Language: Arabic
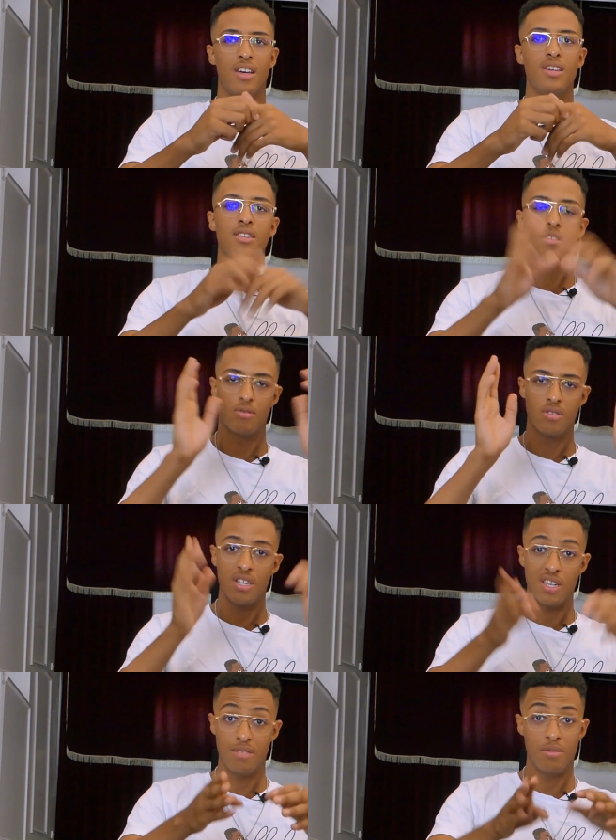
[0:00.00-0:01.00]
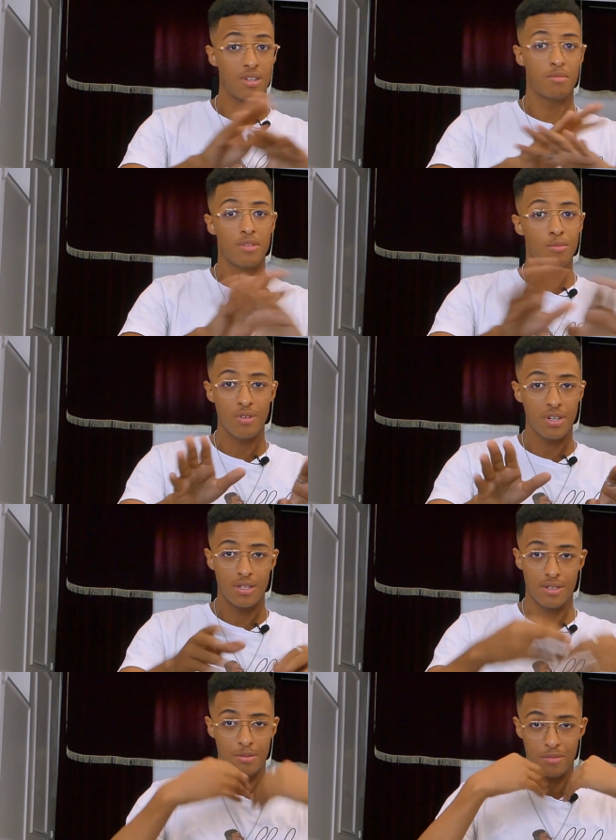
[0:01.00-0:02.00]
هي اوكي اني معكم تبعوا
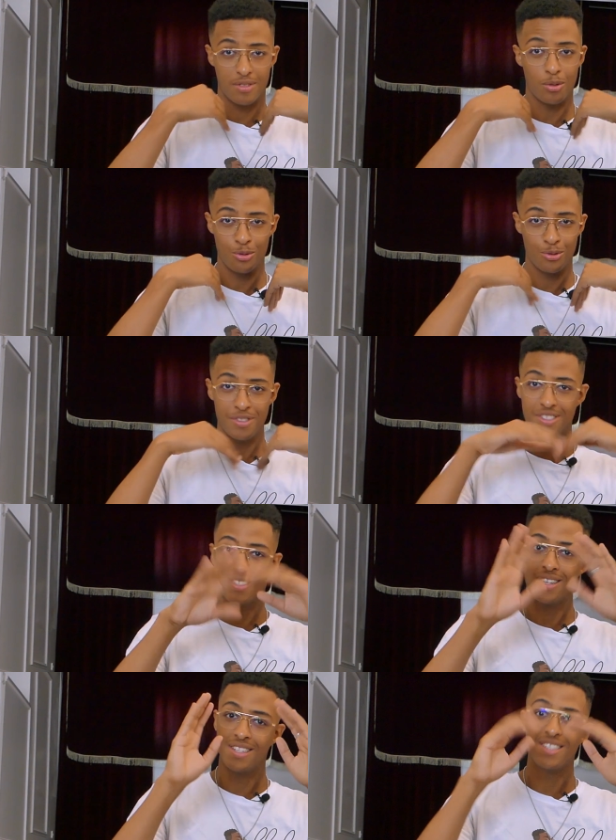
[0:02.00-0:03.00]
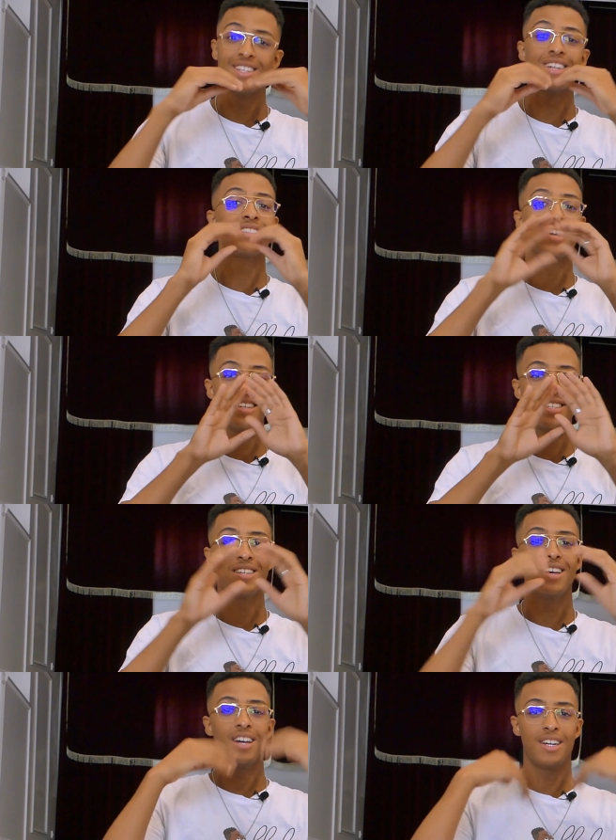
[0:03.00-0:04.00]
قرايتكم ما تاخذونيش انني قاعد نحكي
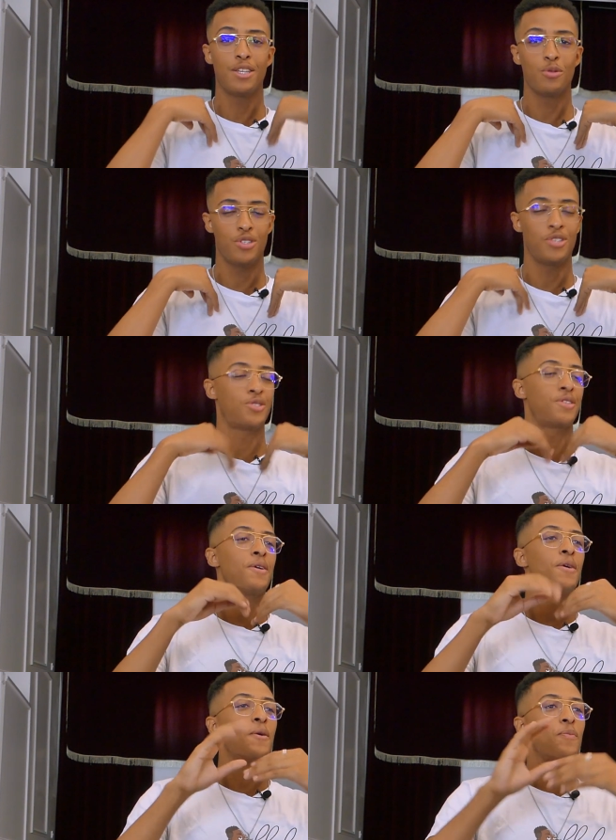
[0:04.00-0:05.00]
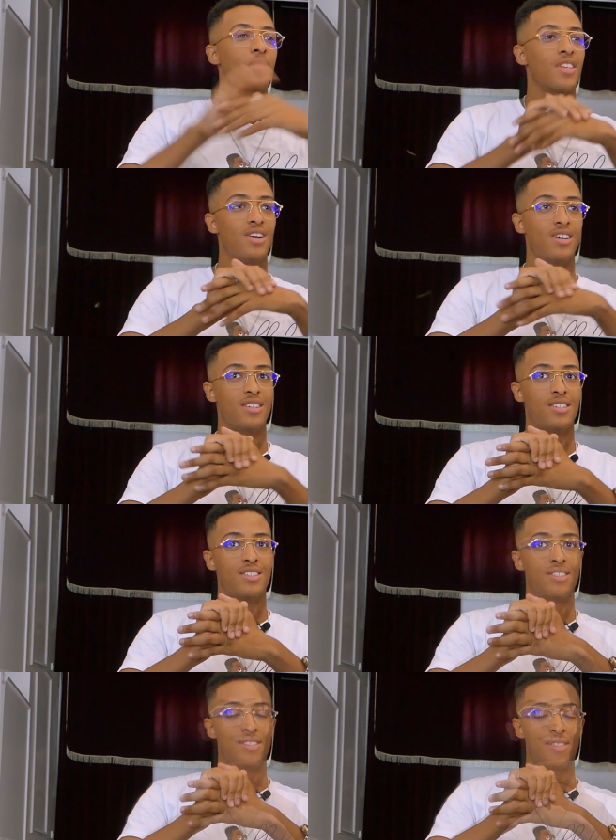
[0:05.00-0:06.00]
انا واش عشت
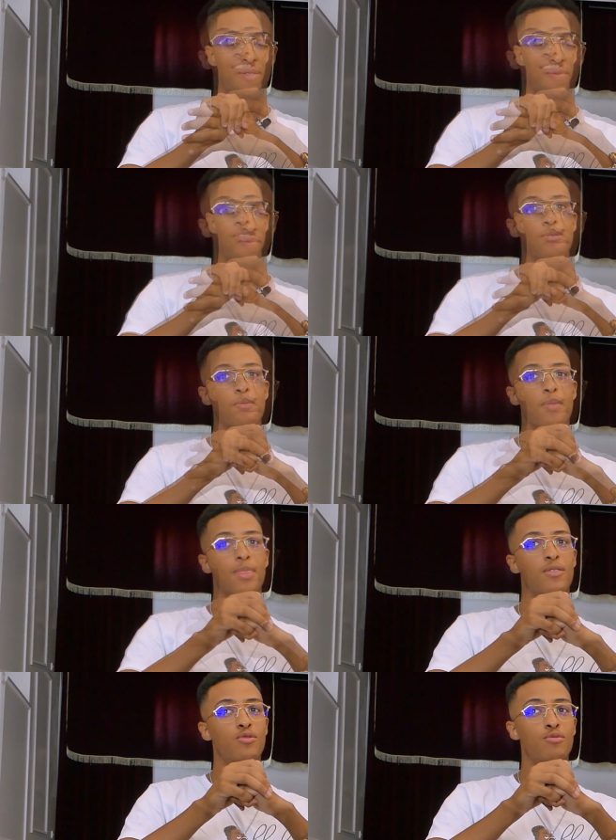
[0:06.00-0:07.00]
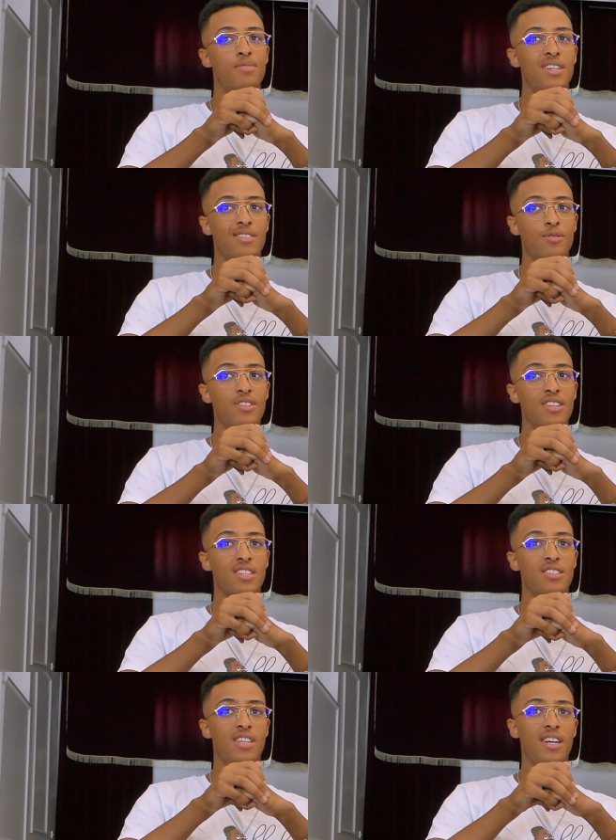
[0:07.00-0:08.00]
أه وباه نقول لك
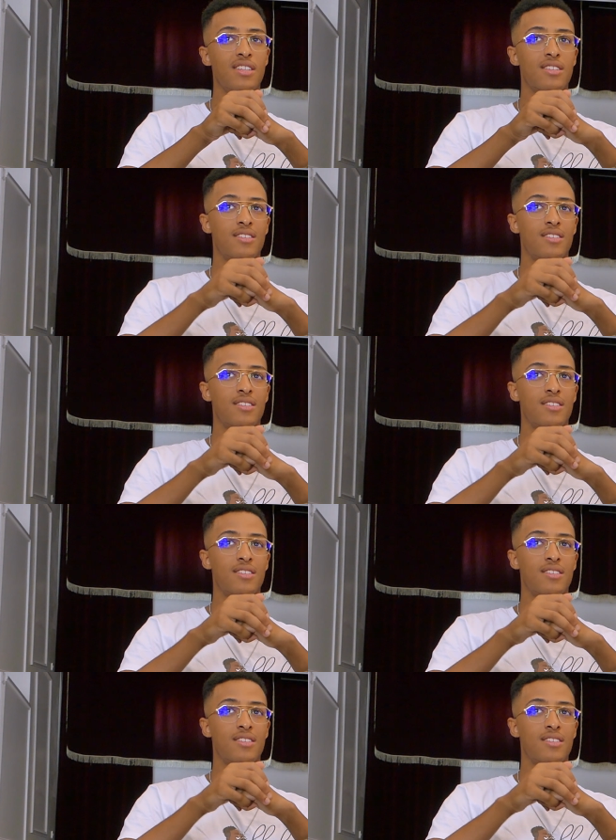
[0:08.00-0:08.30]
نجحت